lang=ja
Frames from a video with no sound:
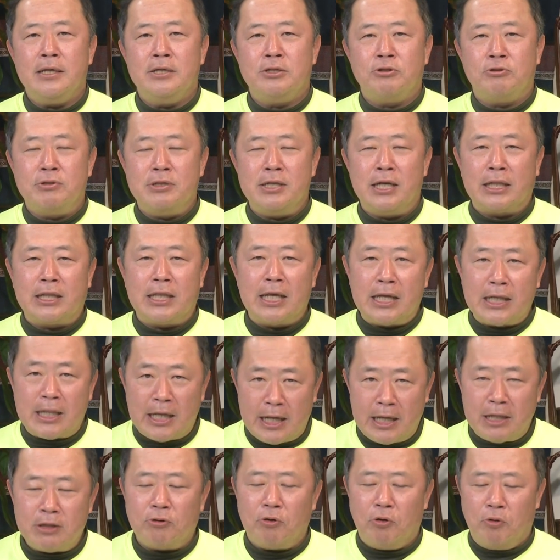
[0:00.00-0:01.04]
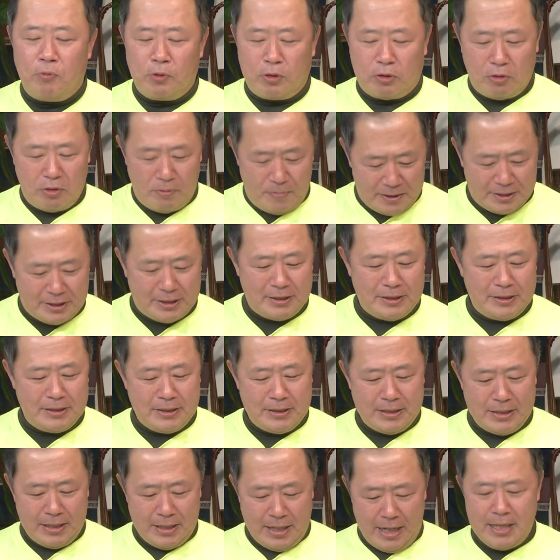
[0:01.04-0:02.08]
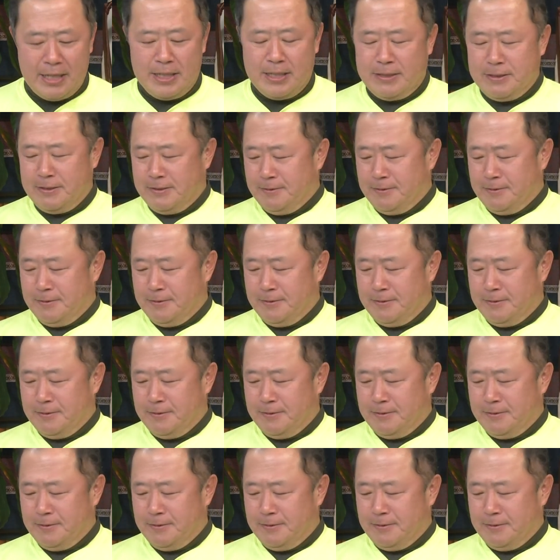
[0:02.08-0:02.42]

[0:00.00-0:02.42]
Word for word: 一緒にやっていけたらなと思っております。はい。